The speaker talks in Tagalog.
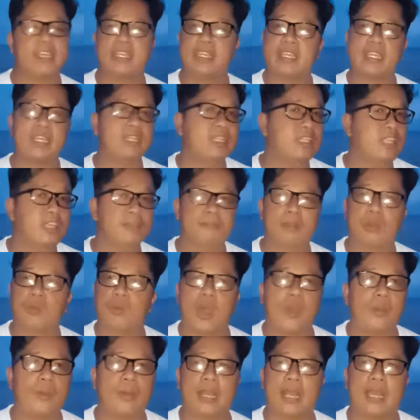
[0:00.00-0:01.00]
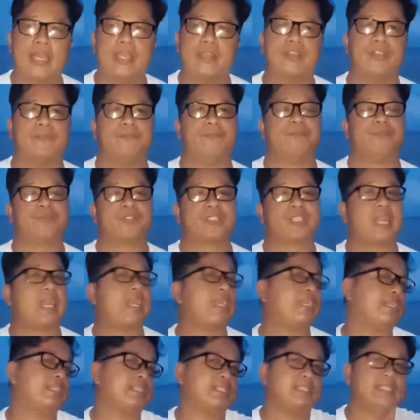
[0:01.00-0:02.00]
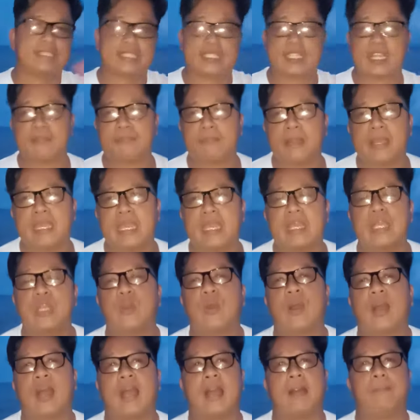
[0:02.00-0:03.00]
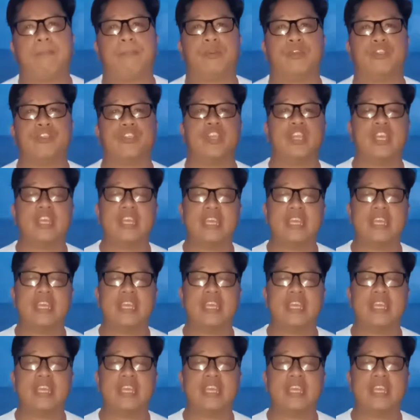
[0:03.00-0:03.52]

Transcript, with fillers: Hindi mawawala yun. Kahit sa Ebanghelyo kahapon,